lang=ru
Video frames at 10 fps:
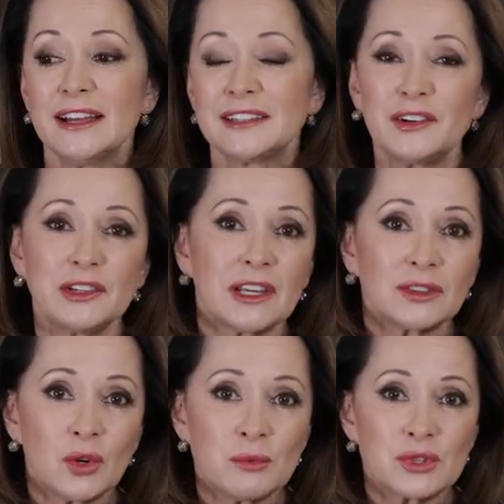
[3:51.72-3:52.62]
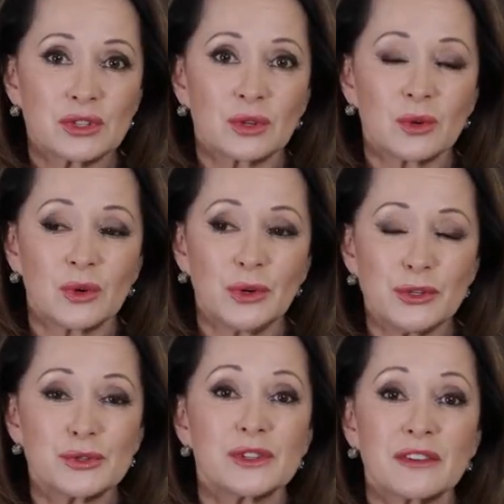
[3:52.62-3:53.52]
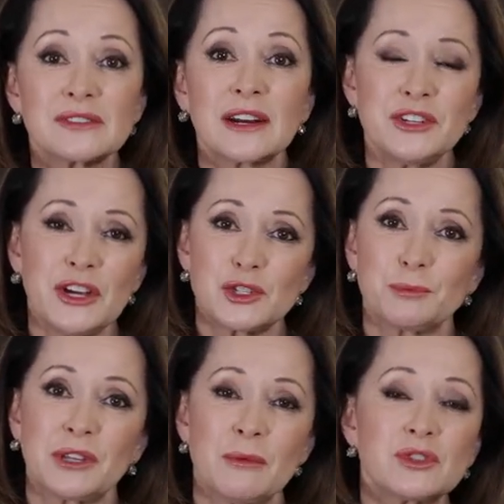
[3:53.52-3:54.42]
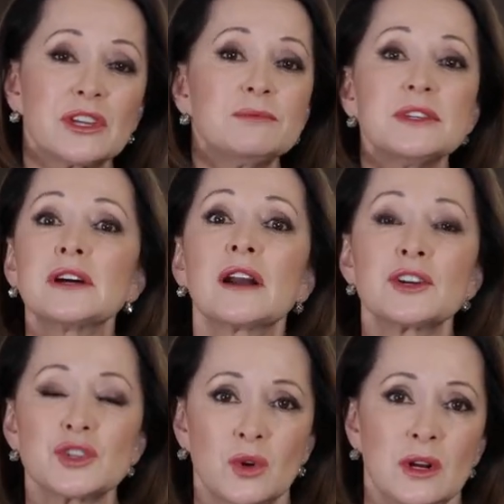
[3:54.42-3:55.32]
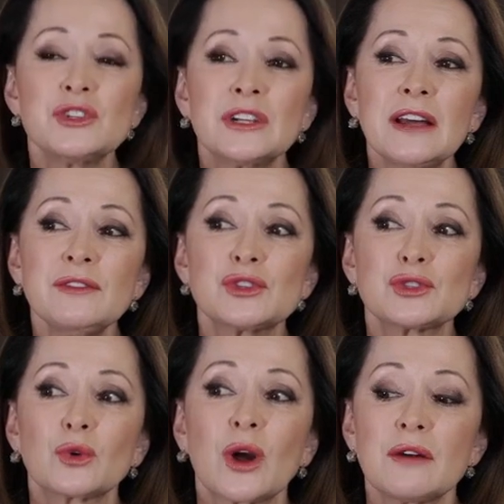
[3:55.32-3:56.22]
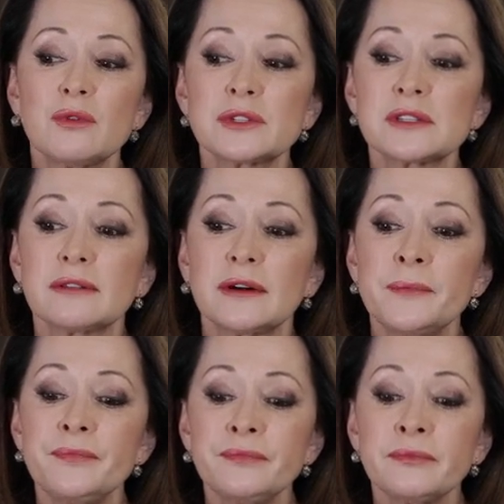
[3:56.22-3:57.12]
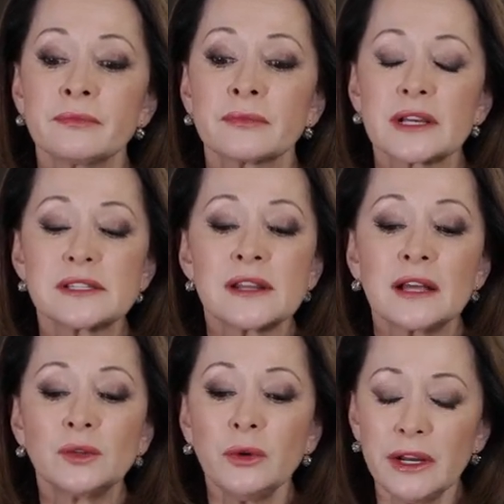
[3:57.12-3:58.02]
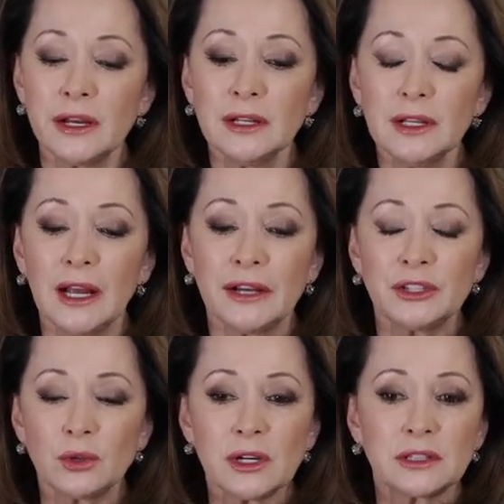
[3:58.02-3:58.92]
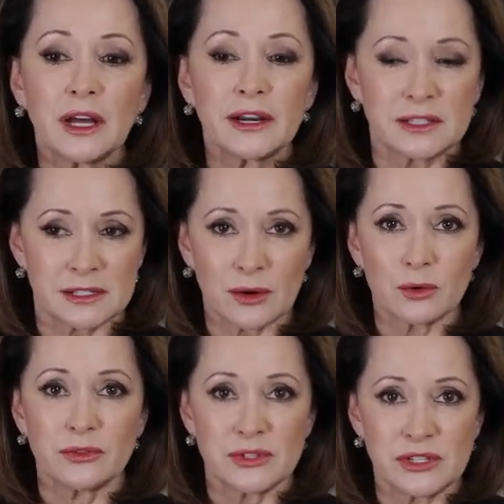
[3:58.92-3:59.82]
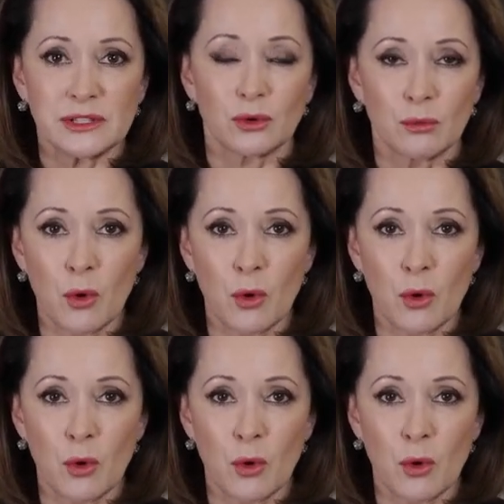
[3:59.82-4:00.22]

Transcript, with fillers: Это говорит о том, что люди сюда возвращаются, потому что им здесь хорошо. Очень нравится, что руководство санатория не только дарит здоровье, силу,